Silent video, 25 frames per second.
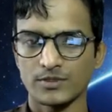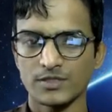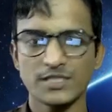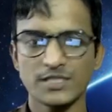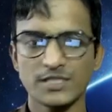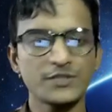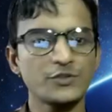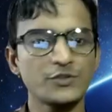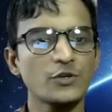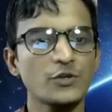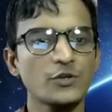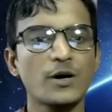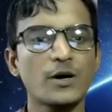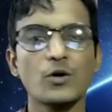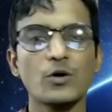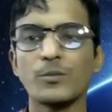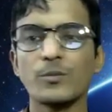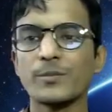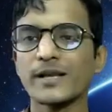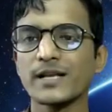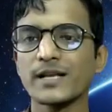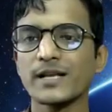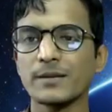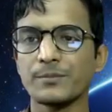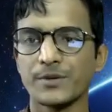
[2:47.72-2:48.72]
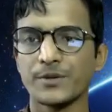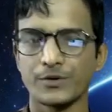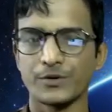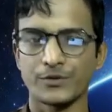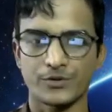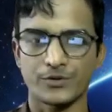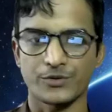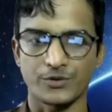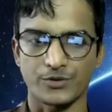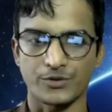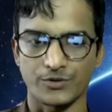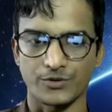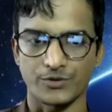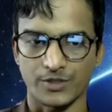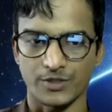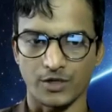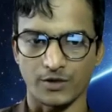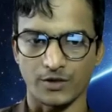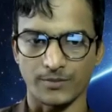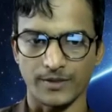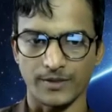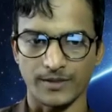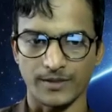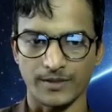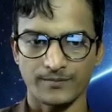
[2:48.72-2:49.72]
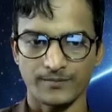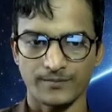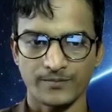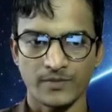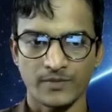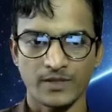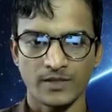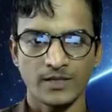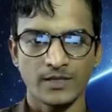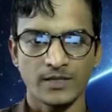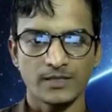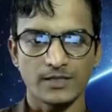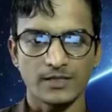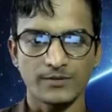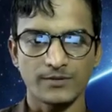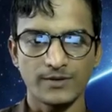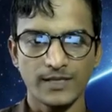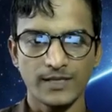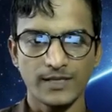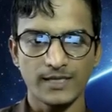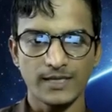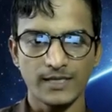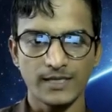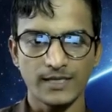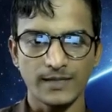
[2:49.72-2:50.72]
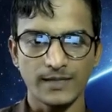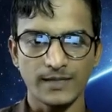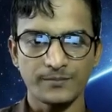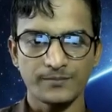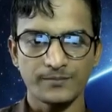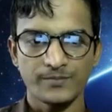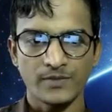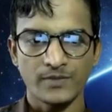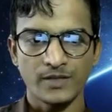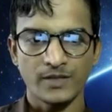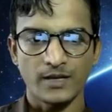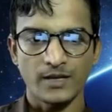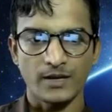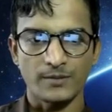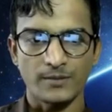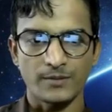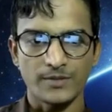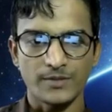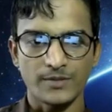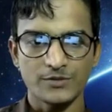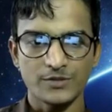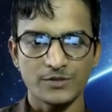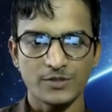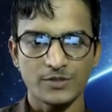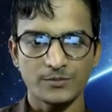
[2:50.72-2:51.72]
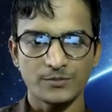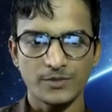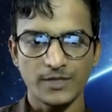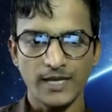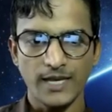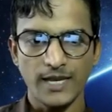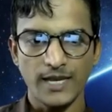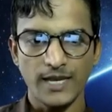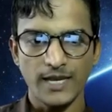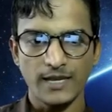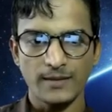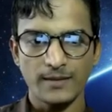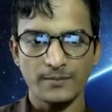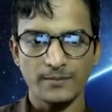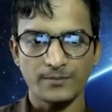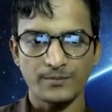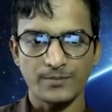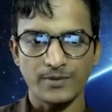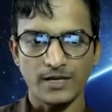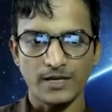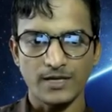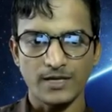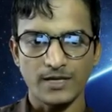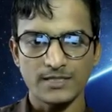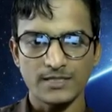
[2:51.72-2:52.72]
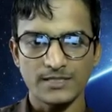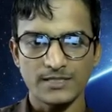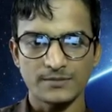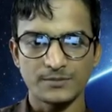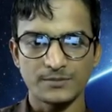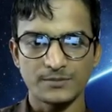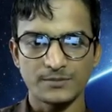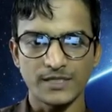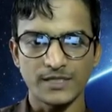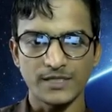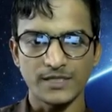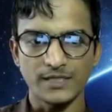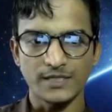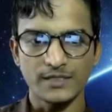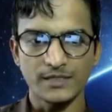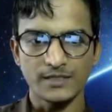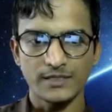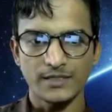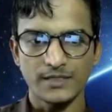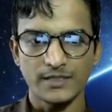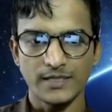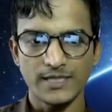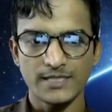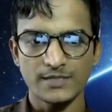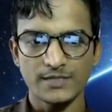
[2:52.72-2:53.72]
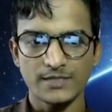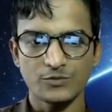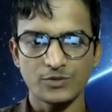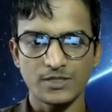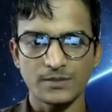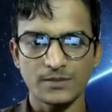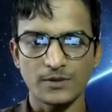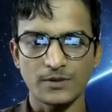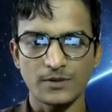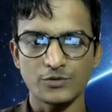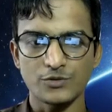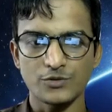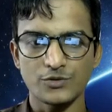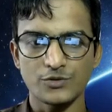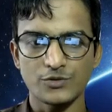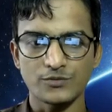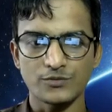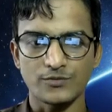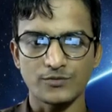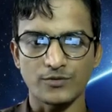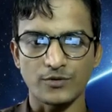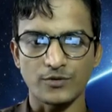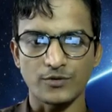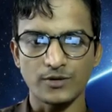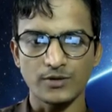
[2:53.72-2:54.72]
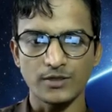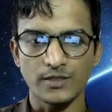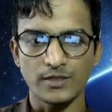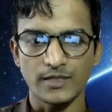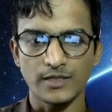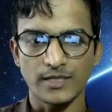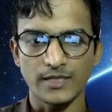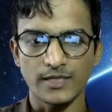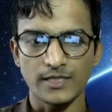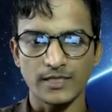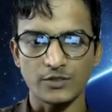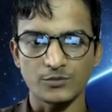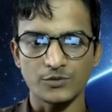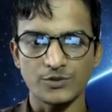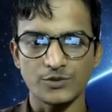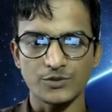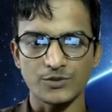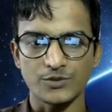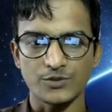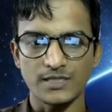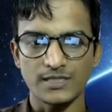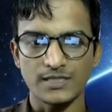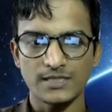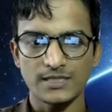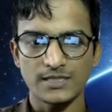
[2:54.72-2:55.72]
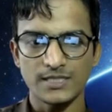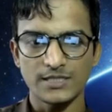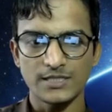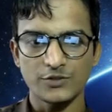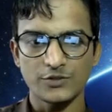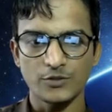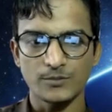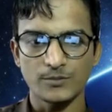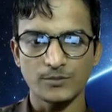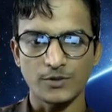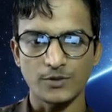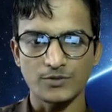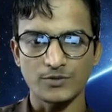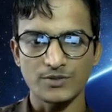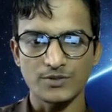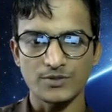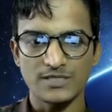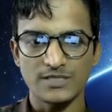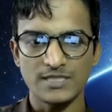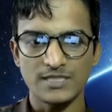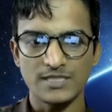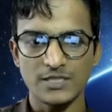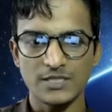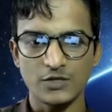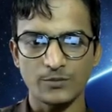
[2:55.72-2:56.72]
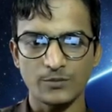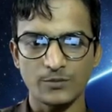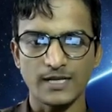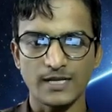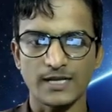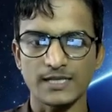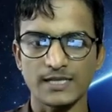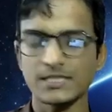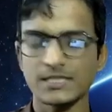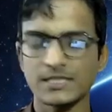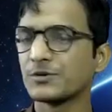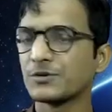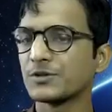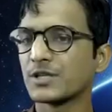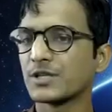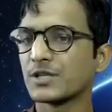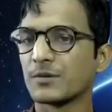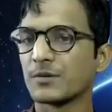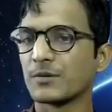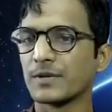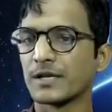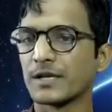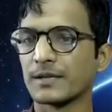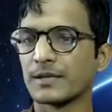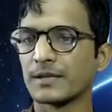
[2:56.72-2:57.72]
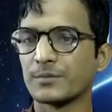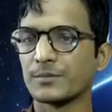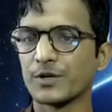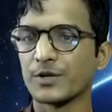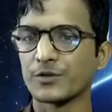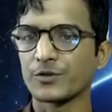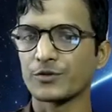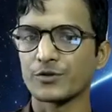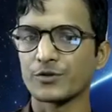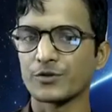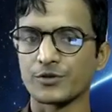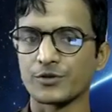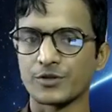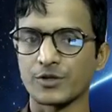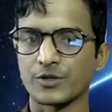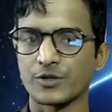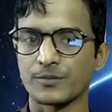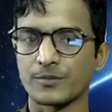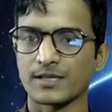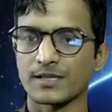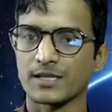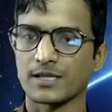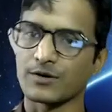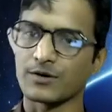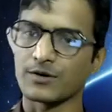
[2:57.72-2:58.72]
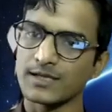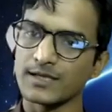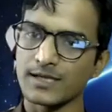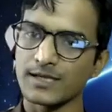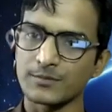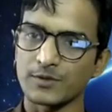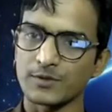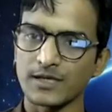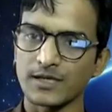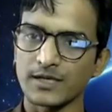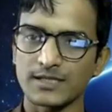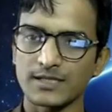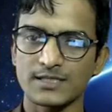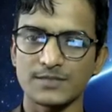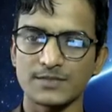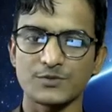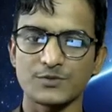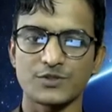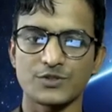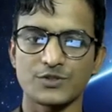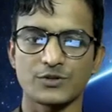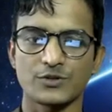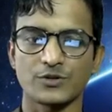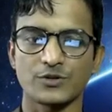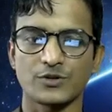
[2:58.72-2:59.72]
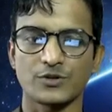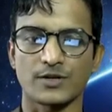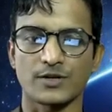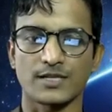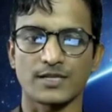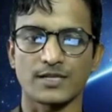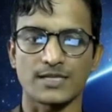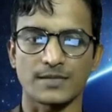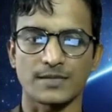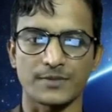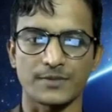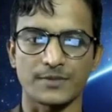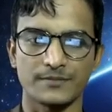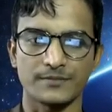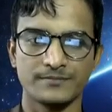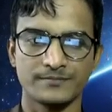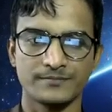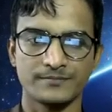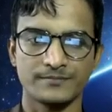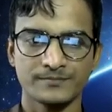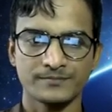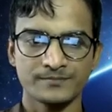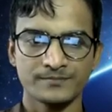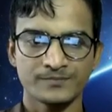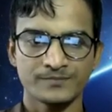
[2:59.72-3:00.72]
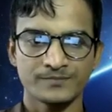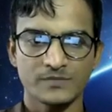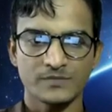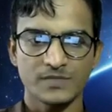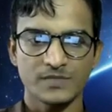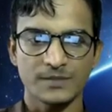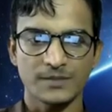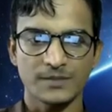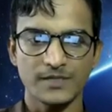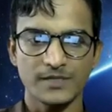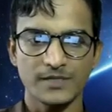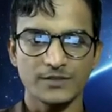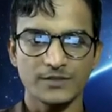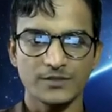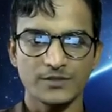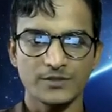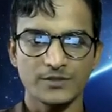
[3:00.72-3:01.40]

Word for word: তৃতীয় বাহু অপেক্ষা বৃহত্তর হতে হবে তাহলে এখানে আমরা যদি বলি এ প্লাস বি এই যে দুইটা বাহুর যোগফল এটা অবশ্যই তৃতীয় বাহু সি অপেক্ষা কি হইতে হবে বৃহত্তর হইতে হবে তাহলেই কেবল একটা ত্রিভুজ অঙ্কন করা যাবে তার মানে